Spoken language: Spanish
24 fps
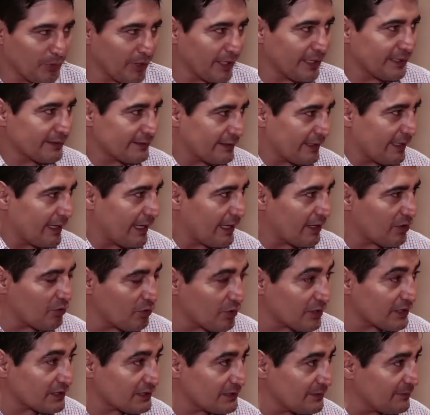poder tirar
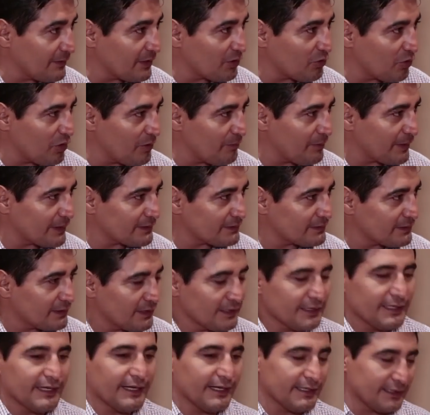o recibir golpes
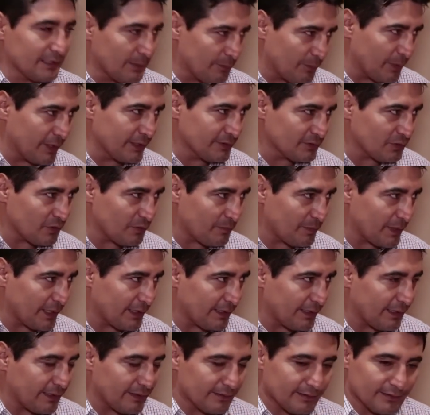y te pueden
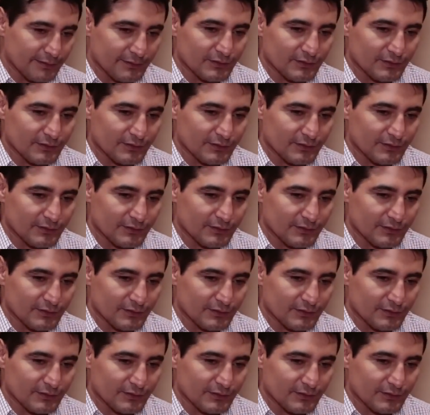sorprender.